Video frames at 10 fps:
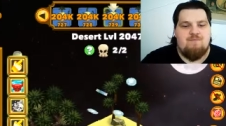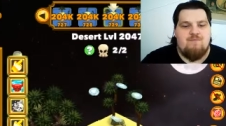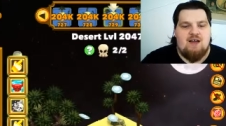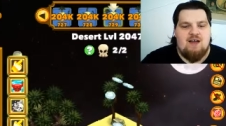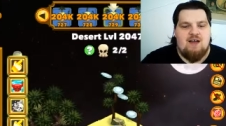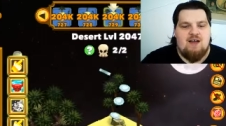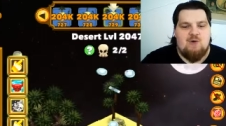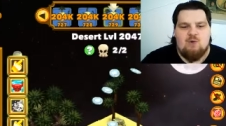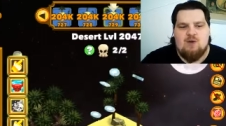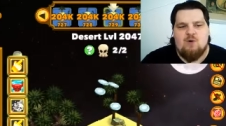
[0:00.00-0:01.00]
äh,
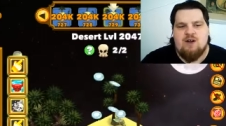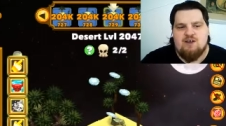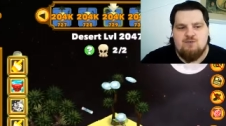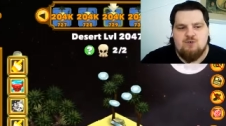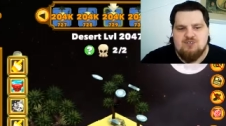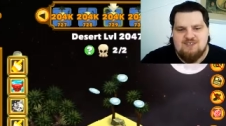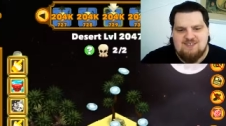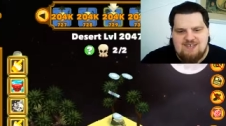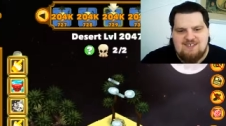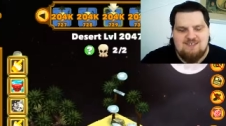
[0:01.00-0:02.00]
oder auch gerade frisch
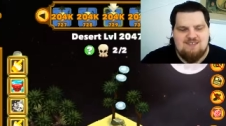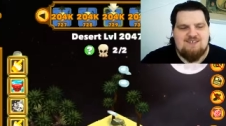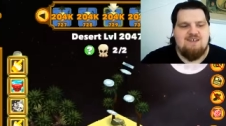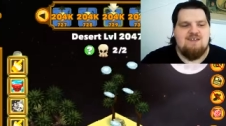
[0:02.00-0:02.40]
ascended sind,